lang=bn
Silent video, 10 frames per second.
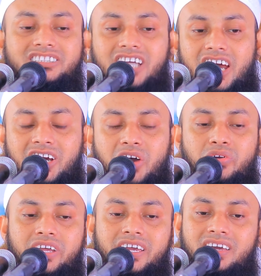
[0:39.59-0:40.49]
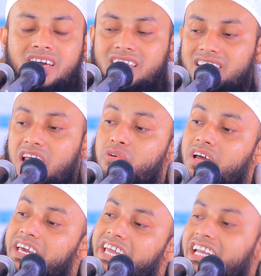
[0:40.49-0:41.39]
যার কারণে তার
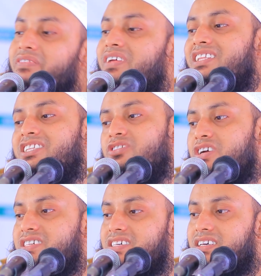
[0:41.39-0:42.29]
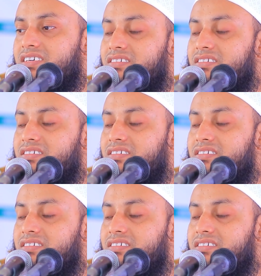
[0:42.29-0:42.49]
ওটাকে কেটে ফেলে দিতে হয়েছে